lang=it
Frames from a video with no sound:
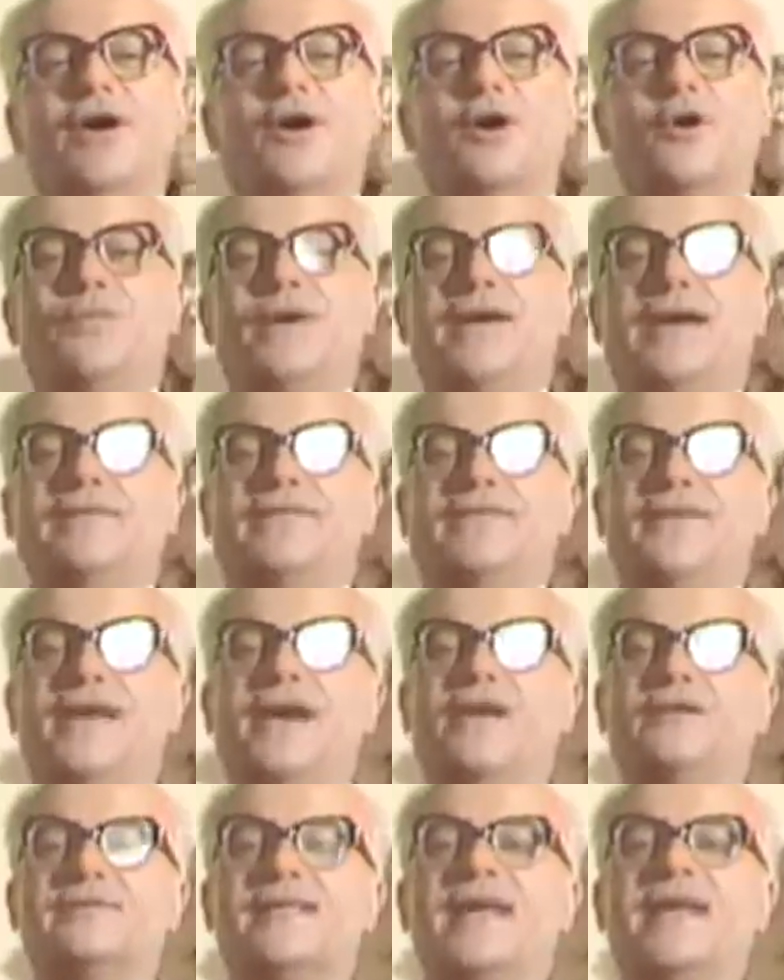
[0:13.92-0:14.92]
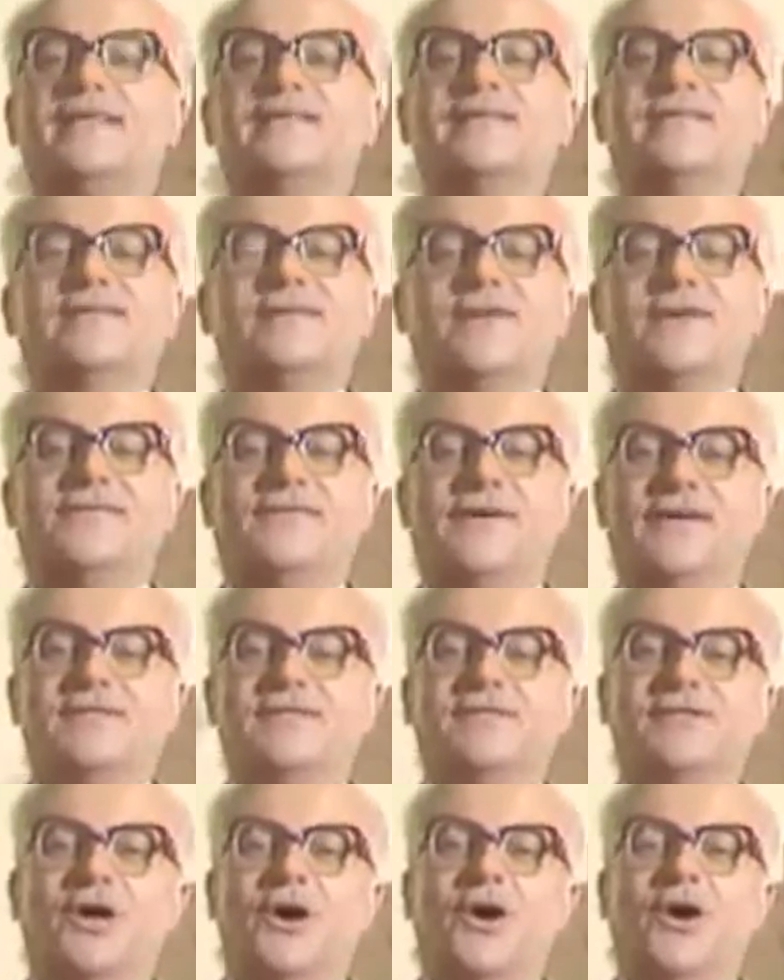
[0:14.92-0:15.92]
come Raffaello Sanzi
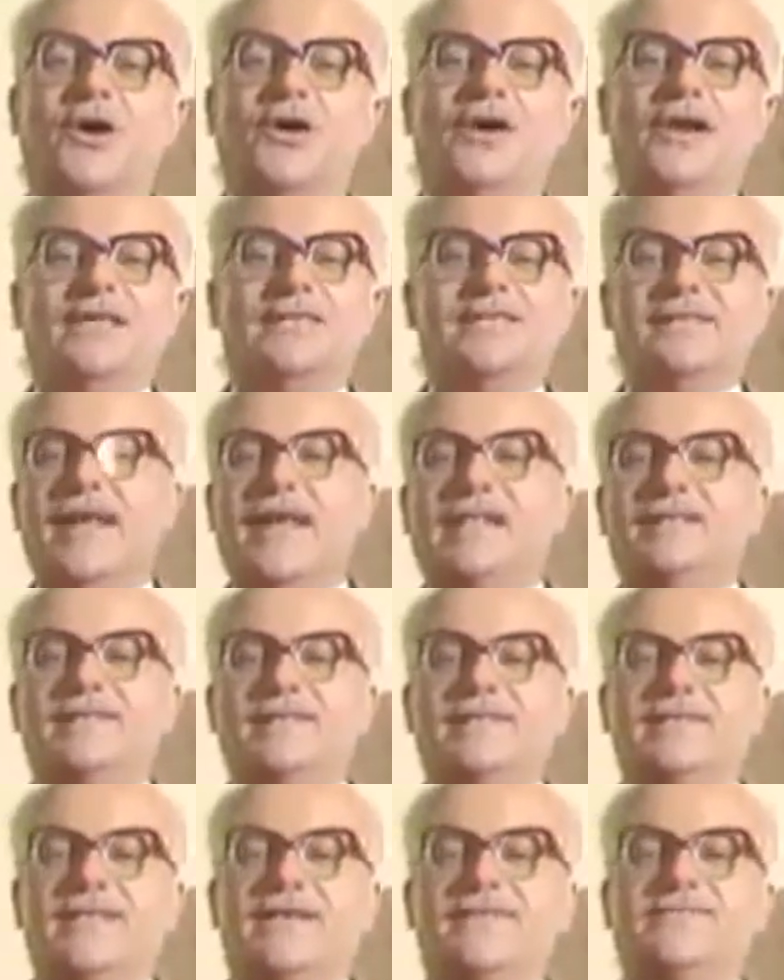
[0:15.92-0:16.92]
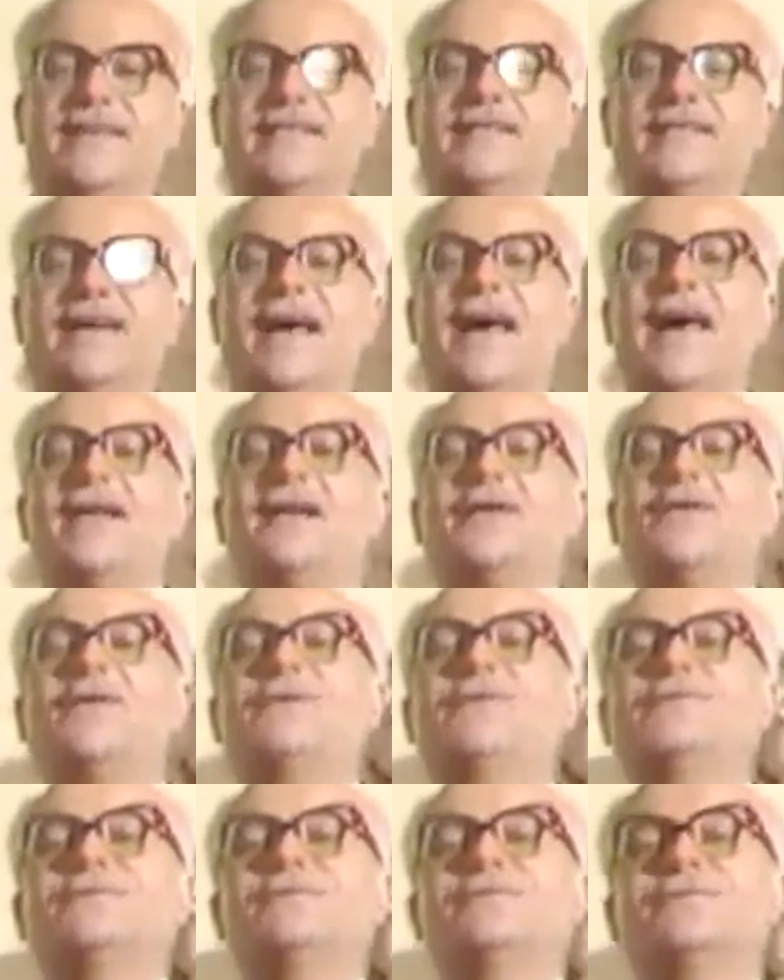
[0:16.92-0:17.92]
affrescò le stanze del
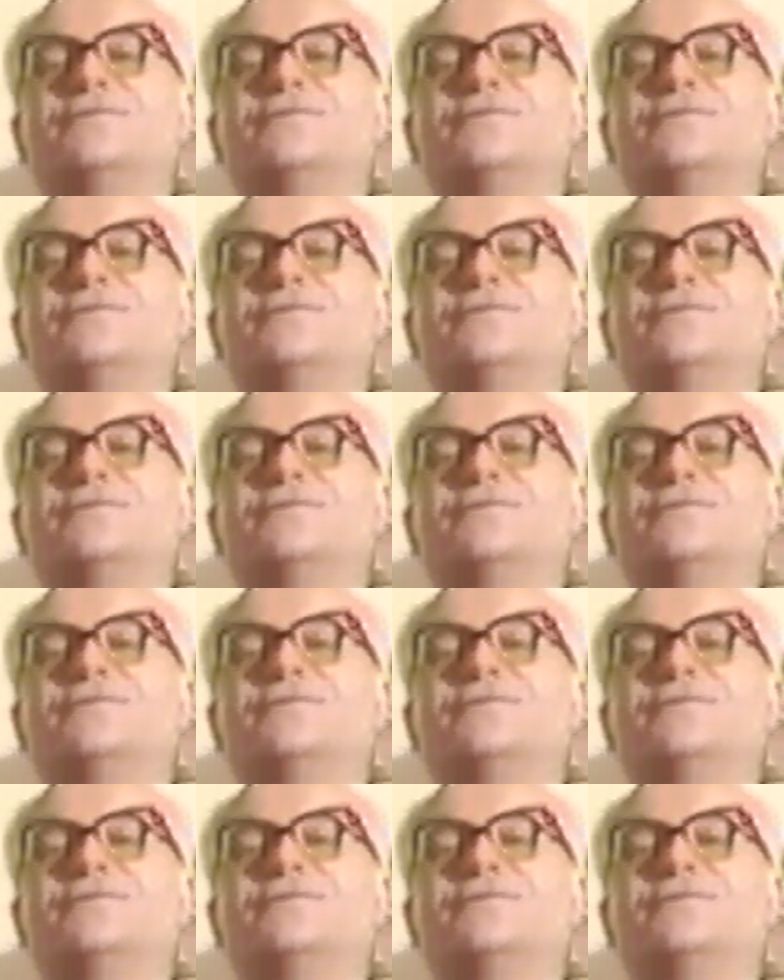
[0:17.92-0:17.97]
Vaticano,